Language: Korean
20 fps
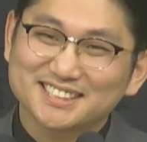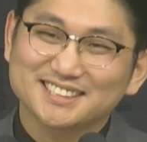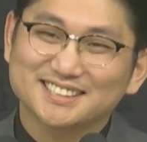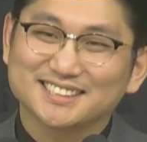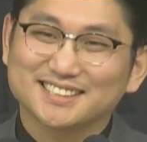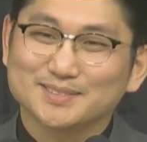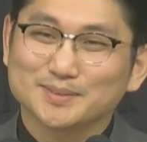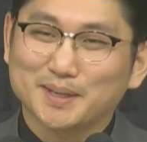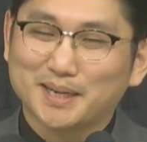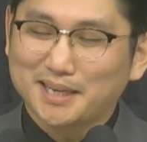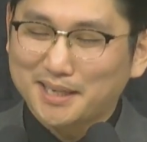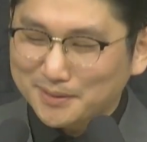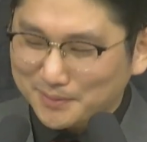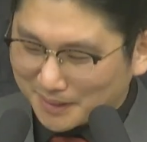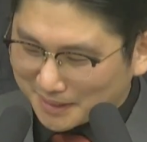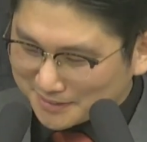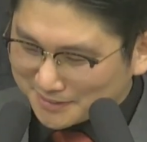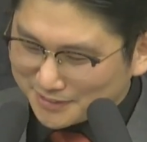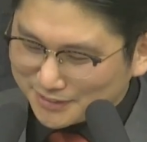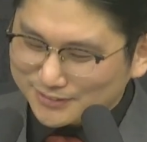이제 막
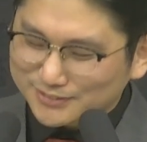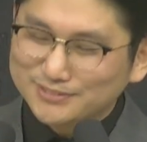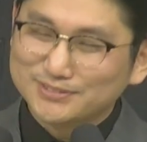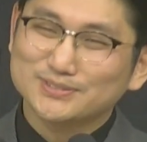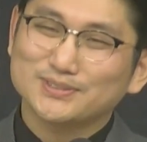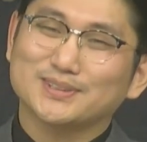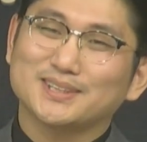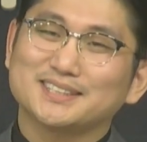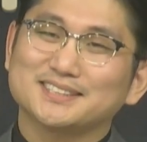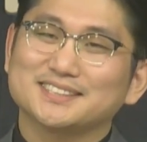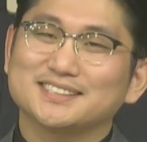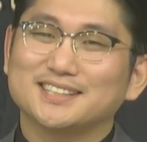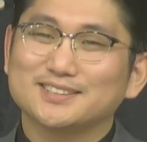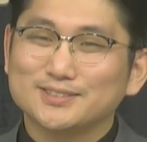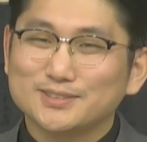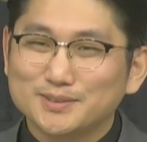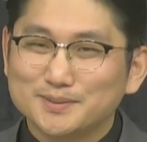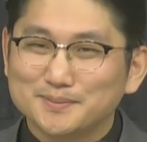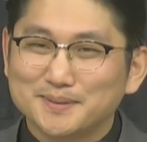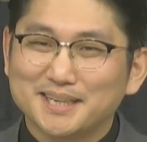환경
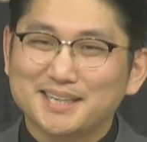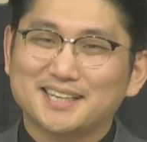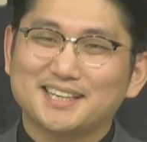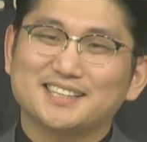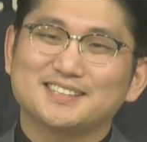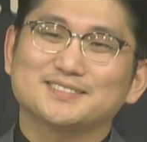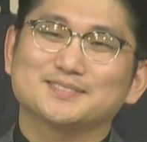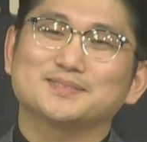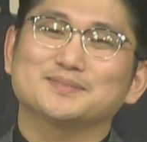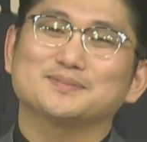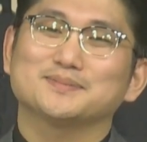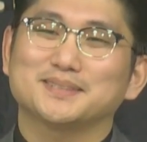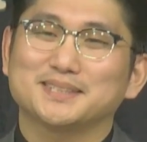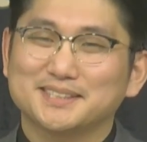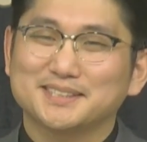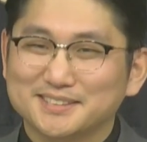운동한다고 막, 막 뭐